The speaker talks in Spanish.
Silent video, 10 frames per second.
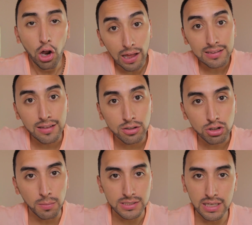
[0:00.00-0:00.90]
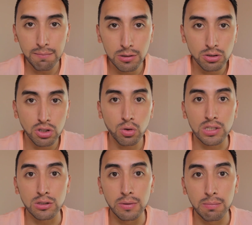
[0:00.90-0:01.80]
Hola detenidos, ¿cómo están? Bienvenidos a un
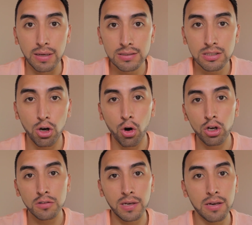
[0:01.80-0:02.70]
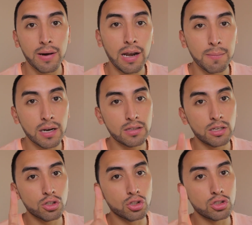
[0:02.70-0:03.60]
resumen más. Hoy los va a llevar a la marcha
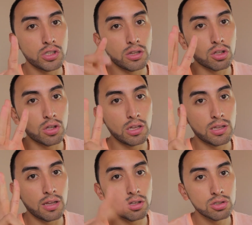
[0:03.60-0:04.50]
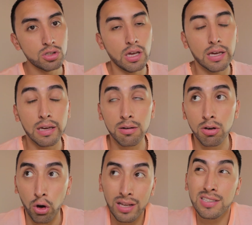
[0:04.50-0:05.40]
Yo Soy 132,
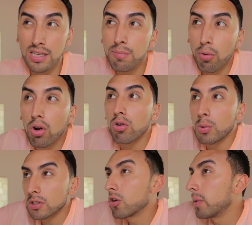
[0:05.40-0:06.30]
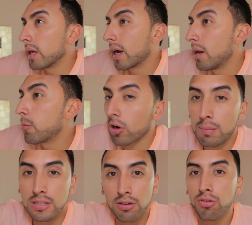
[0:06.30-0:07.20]
organizada por la Universidad Americana, pero
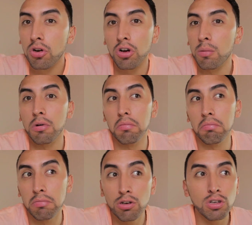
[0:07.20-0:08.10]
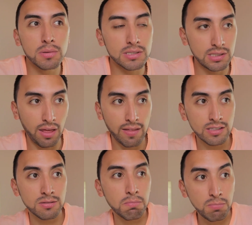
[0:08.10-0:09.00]
realmente fueron como mil
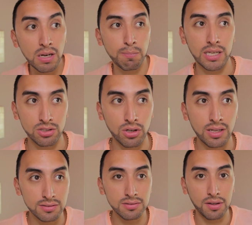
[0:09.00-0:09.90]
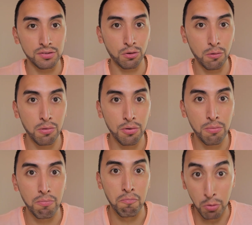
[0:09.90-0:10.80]
universidades, mil personas.
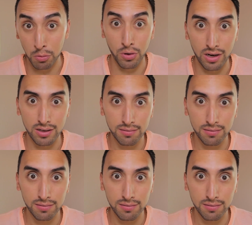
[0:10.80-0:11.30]
Estuvo muy buena.